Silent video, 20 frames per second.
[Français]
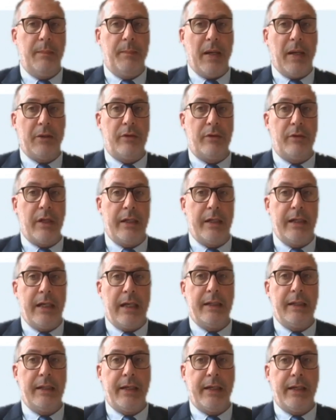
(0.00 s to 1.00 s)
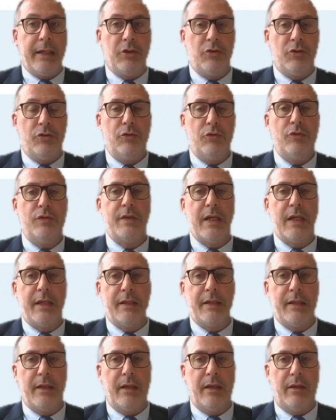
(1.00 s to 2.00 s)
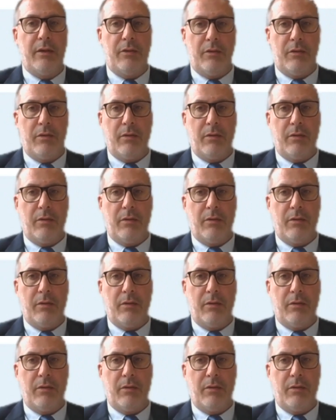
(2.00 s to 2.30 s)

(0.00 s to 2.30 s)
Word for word: partenariats interrégionaux, ça a été